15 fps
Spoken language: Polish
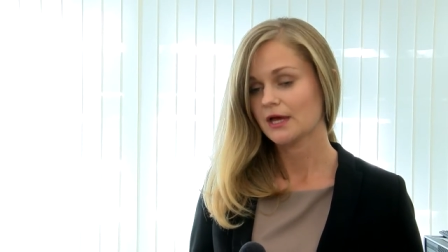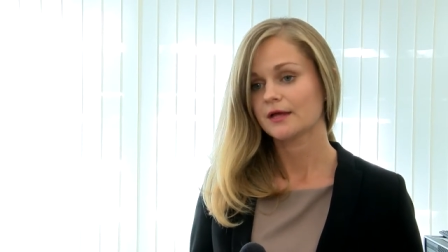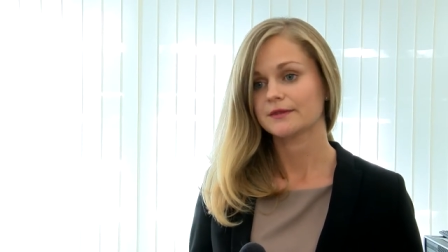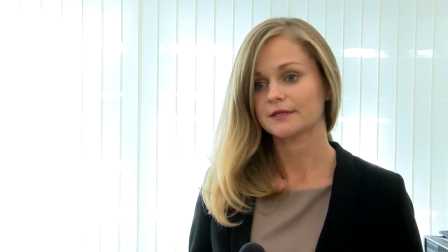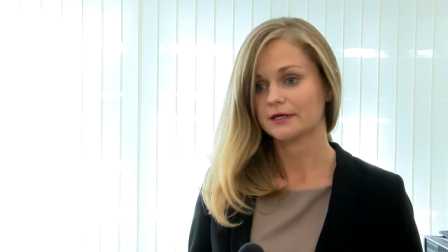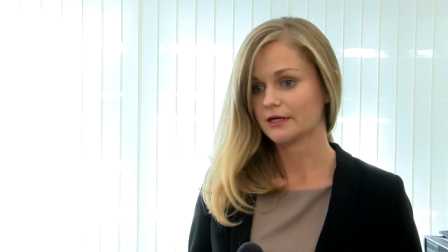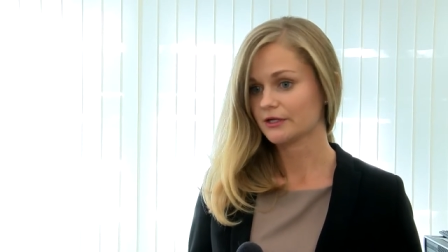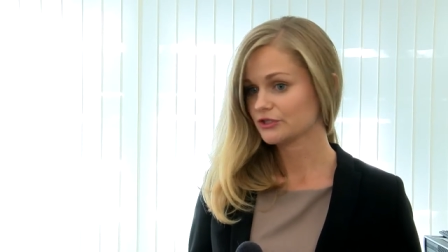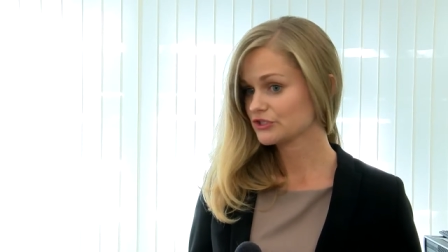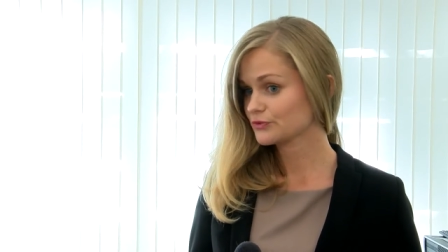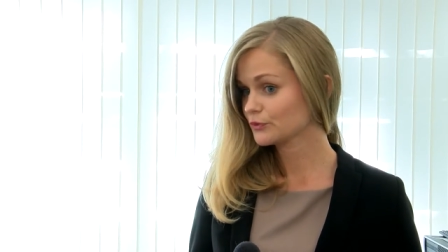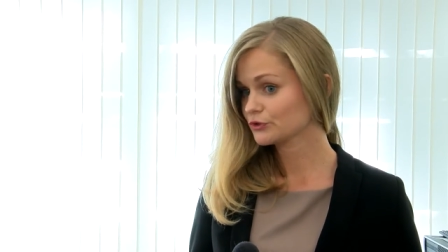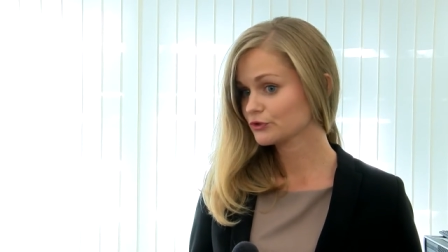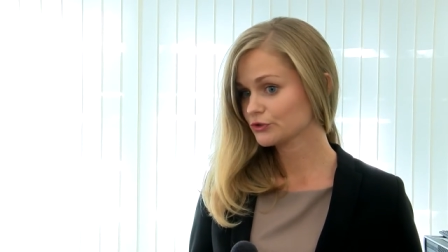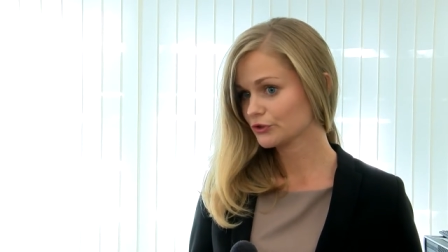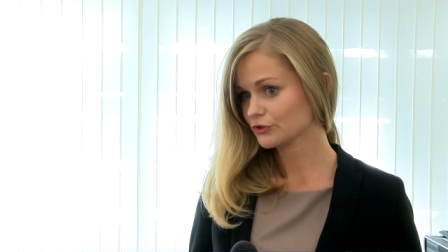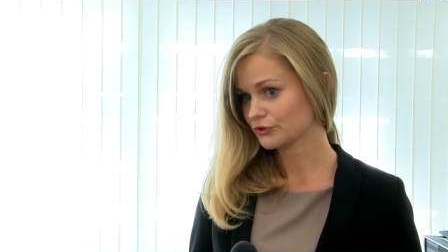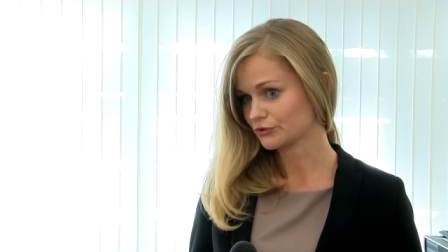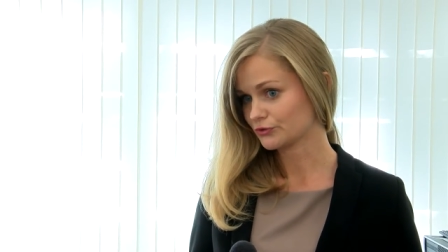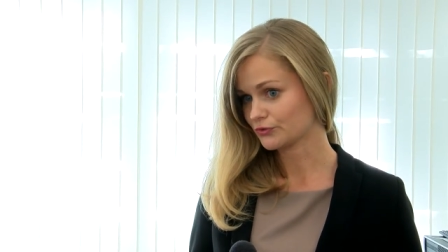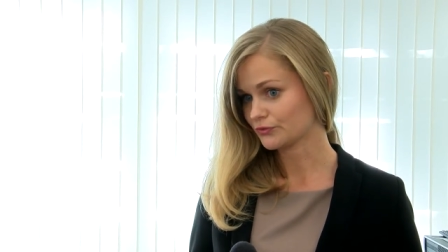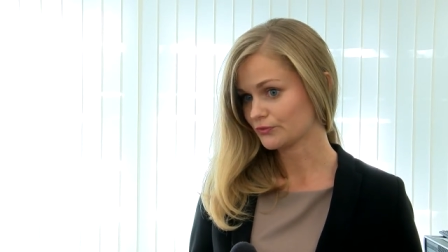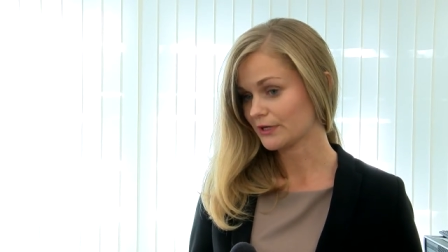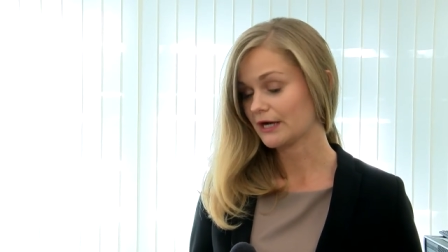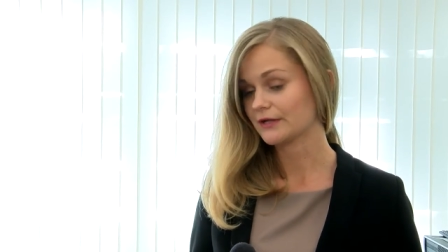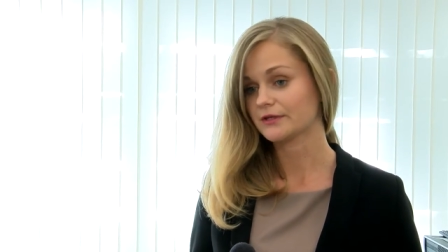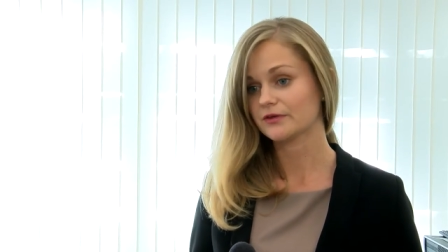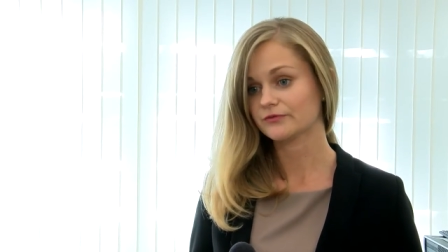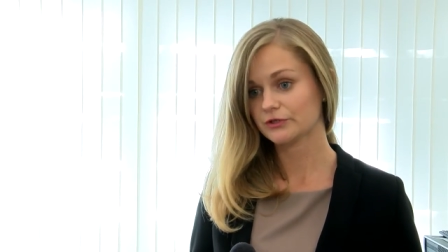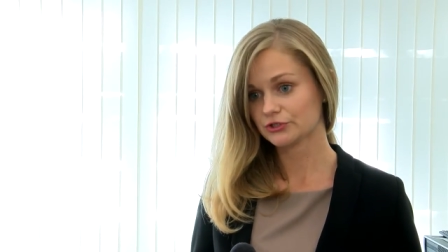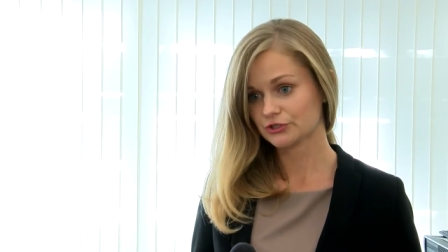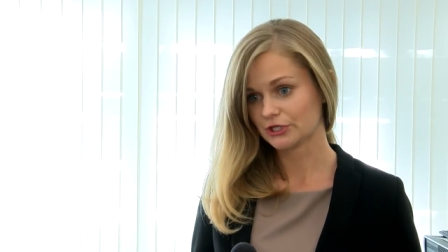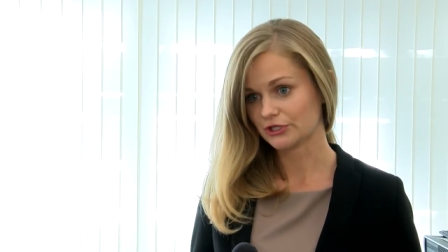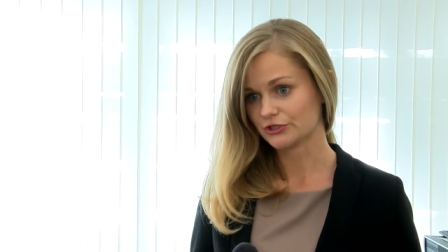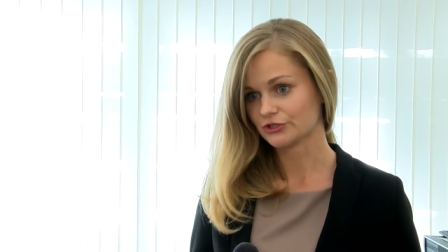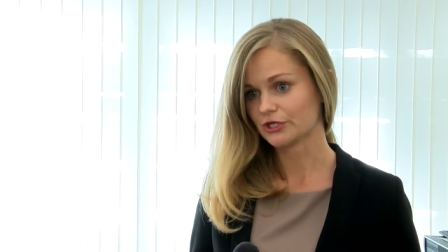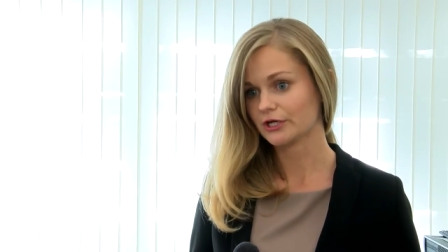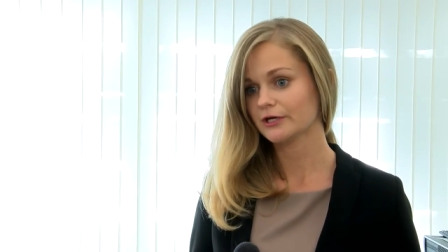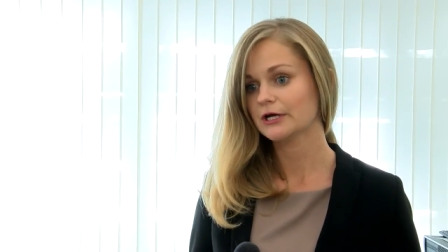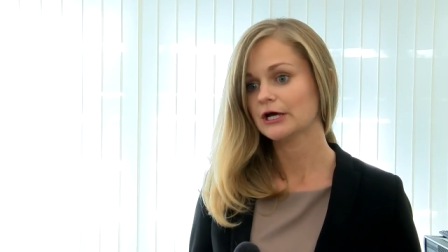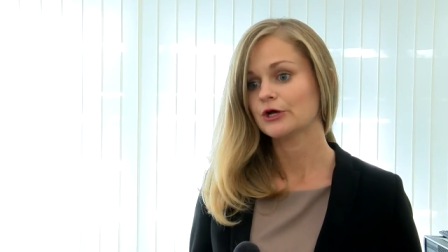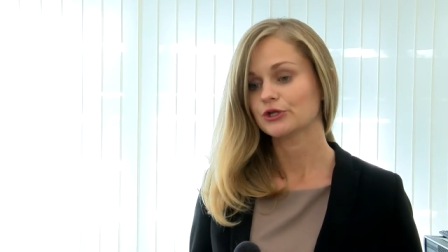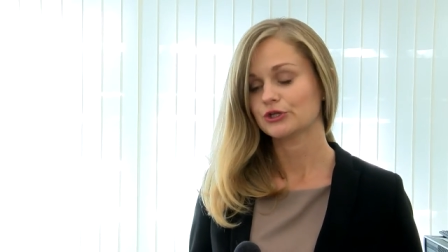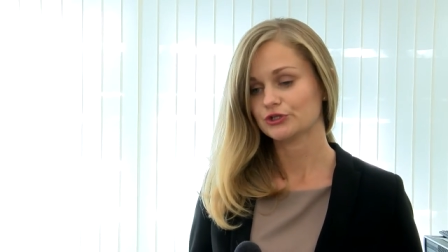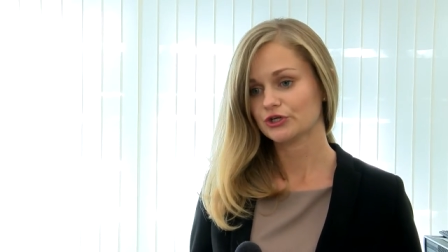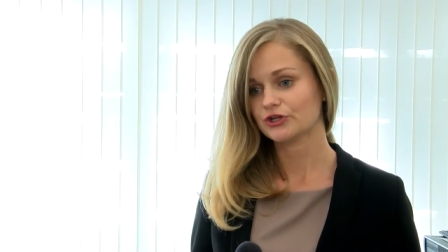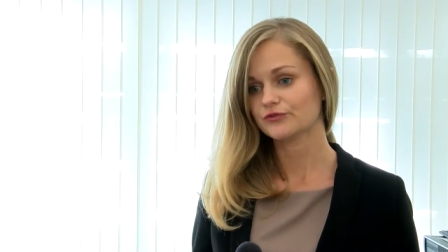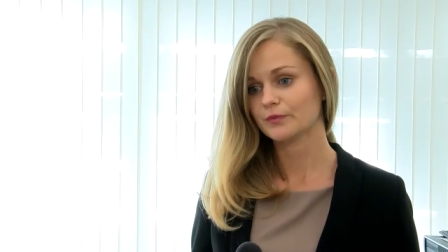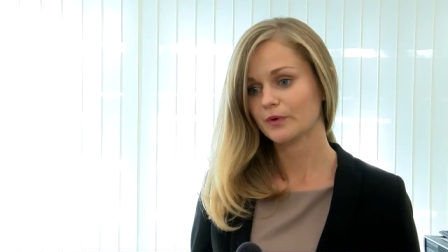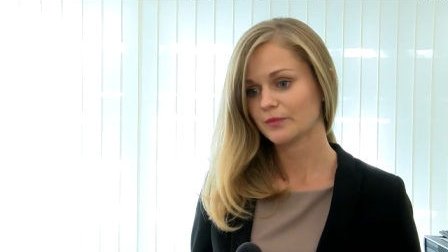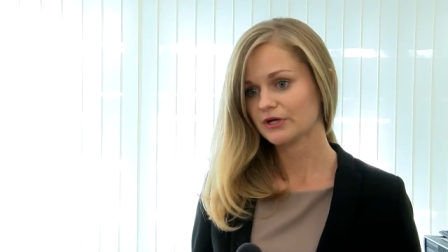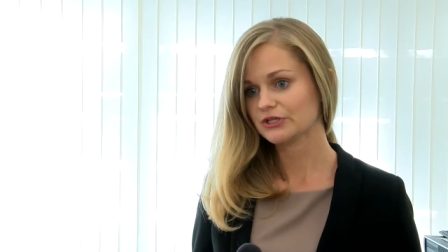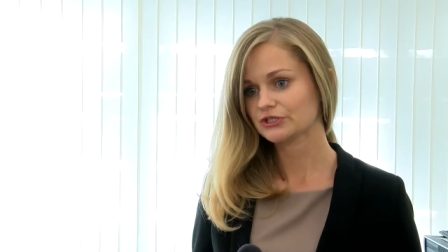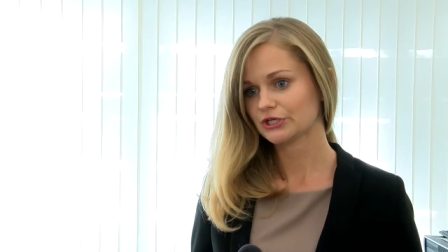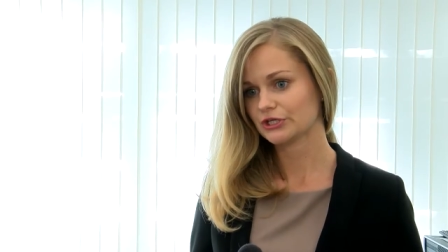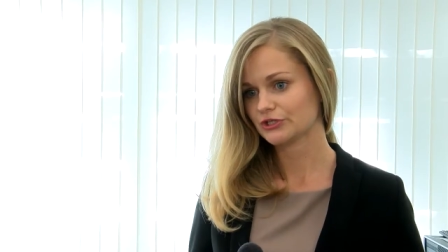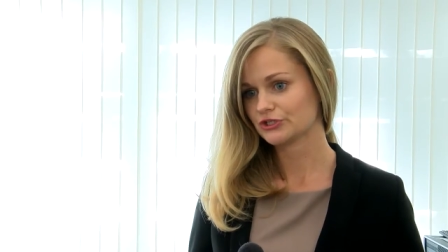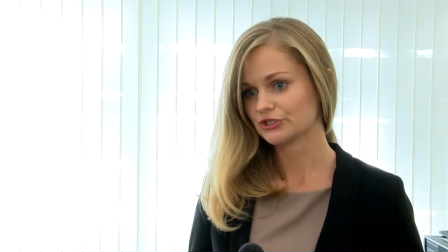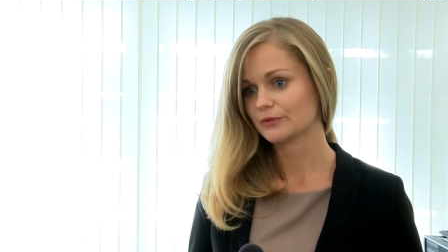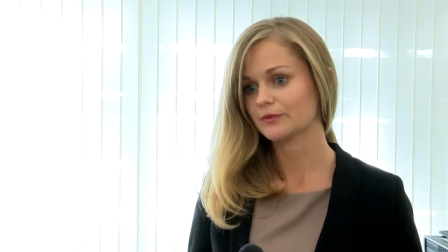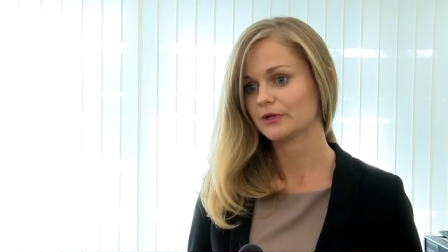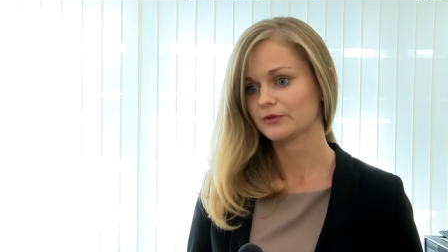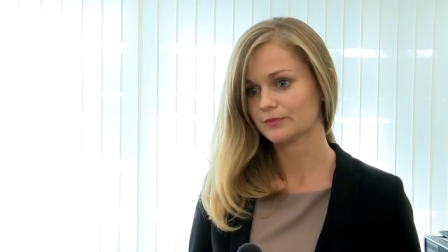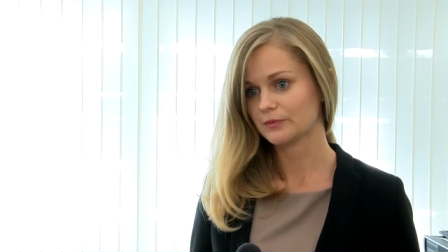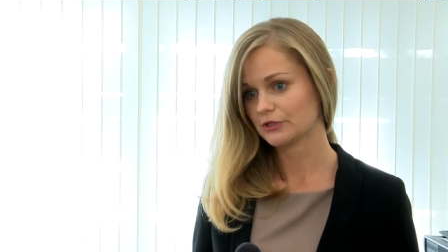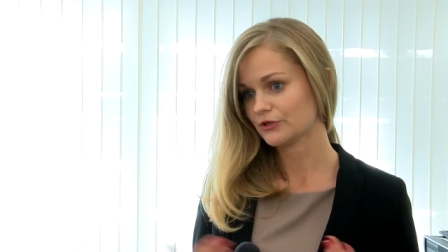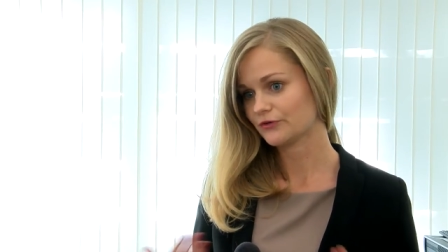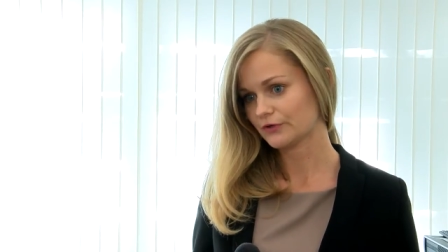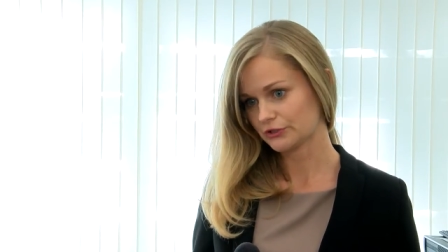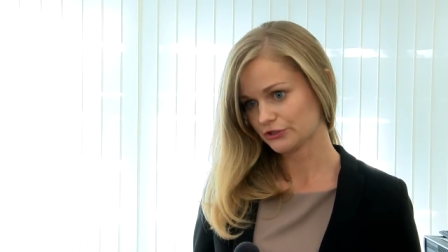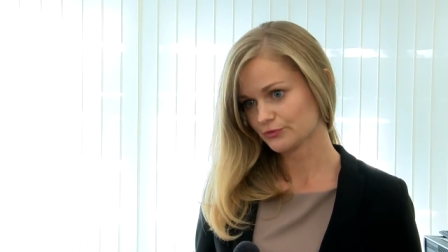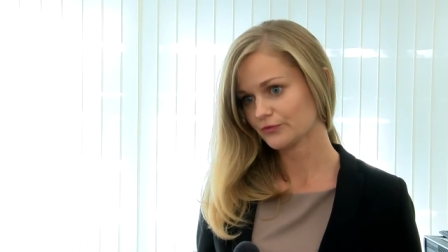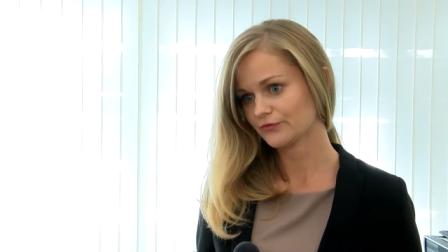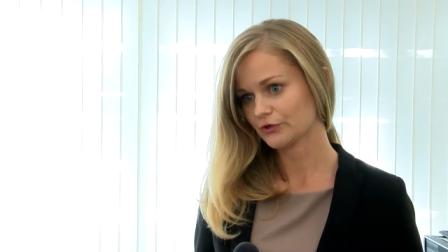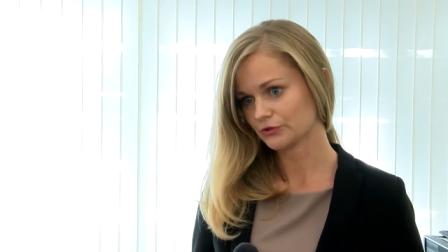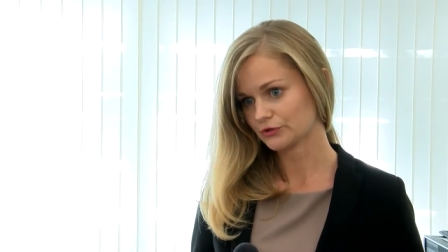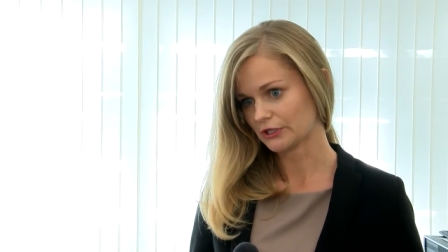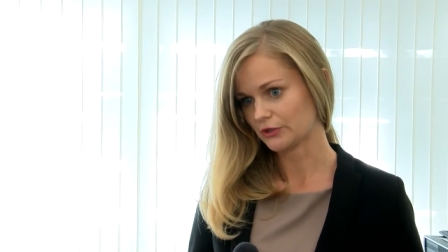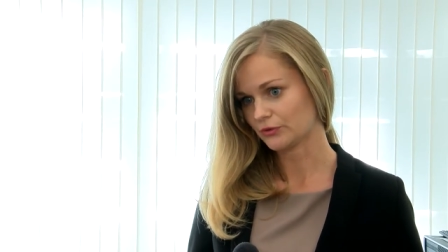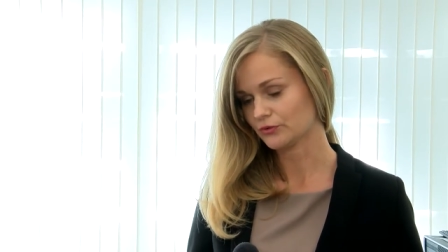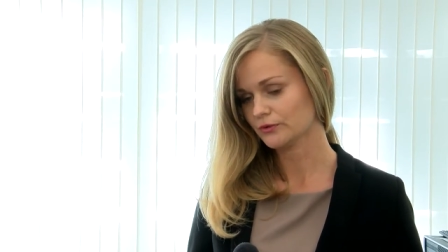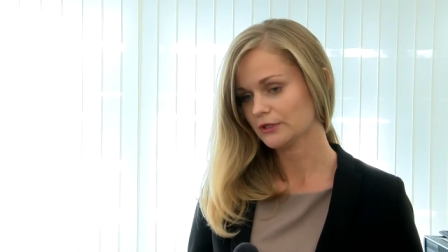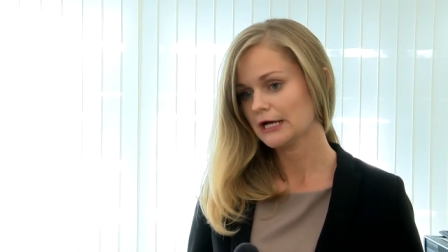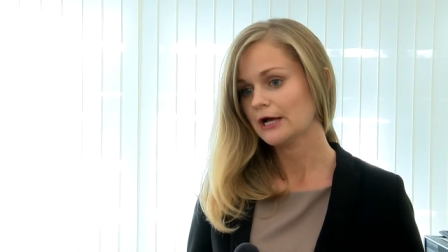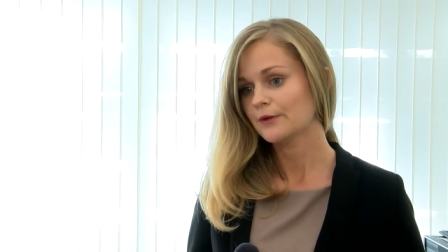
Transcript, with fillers: nagranie z monitoringu, a najważniejsze, jeżeli w momencie, kiedy się meldowaliśmy w hotelu,